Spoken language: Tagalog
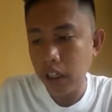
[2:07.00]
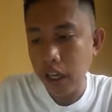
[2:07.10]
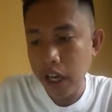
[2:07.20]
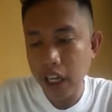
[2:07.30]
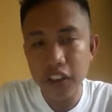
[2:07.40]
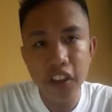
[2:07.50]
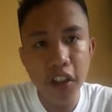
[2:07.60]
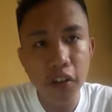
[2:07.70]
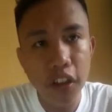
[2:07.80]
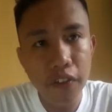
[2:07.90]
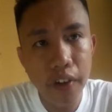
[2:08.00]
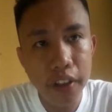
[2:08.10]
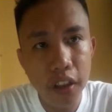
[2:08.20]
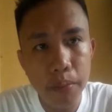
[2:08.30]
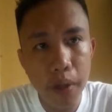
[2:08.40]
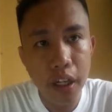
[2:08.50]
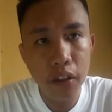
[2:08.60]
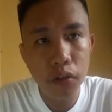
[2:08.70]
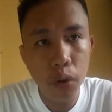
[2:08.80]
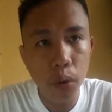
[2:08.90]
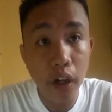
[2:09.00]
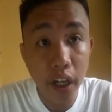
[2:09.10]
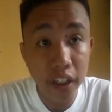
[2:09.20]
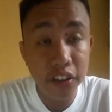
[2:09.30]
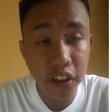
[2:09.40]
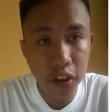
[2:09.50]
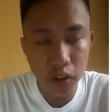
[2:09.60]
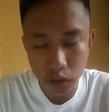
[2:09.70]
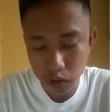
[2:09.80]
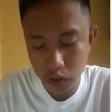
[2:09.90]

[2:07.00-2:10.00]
ang 0 divided by 2 ay 0,